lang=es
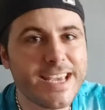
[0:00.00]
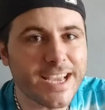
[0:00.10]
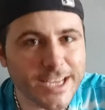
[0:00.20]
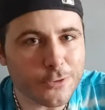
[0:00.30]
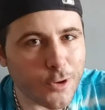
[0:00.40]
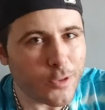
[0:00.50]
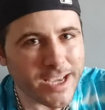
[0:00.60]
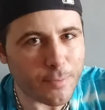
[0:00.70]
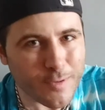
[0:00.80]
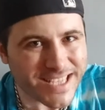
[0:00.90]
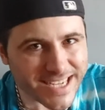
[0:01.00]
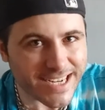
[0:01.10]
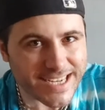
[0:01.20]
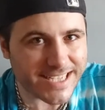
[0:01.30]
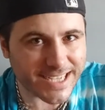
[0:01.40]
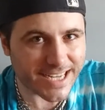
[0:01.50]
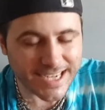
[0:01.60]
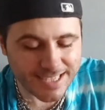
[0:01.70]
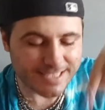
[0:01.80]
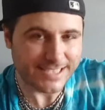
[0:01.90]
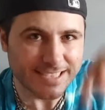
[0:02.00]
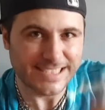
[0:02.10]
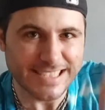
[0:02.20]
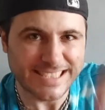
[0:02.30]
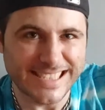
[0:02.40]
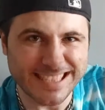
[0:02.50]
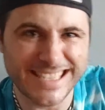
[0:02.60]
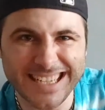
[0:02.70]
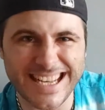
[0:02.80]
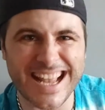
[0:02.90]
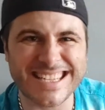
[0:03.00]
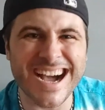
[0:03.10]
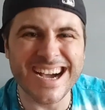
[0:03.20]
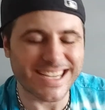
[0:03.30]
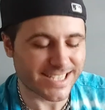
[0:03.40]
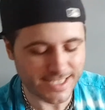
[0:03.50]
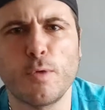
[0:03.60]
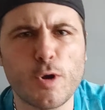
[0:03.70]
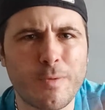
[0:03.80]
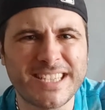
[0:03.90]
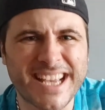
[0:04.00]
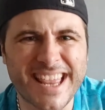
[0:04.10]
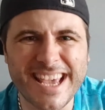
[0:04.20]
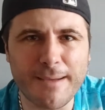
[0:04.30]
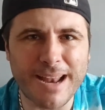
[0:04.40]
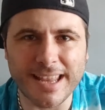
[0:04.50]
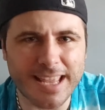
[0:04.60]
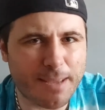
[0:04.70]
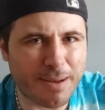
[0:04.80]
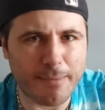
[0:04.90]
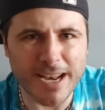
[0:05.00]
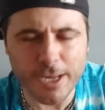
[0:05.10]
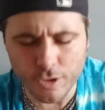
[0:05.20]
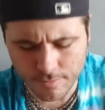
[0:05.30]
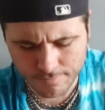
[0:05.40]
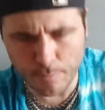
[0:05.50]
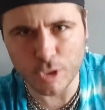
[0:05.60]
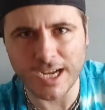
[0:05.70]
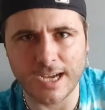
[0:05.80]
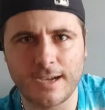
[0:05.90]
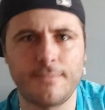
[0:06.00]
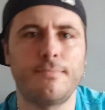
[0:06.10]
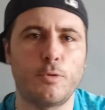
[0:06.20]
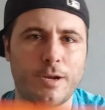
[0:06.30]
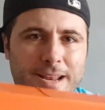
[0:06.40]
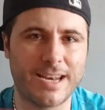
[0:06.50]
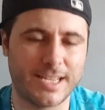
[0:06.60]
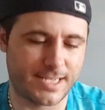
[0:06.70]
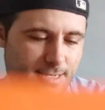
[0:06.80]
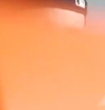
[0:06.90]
Y ahí es cuando hay que aprovechar y sacar las gangas. Pero bueno, basta ya de hablar de palabrerío. Vamos a, vamos a abrirlas.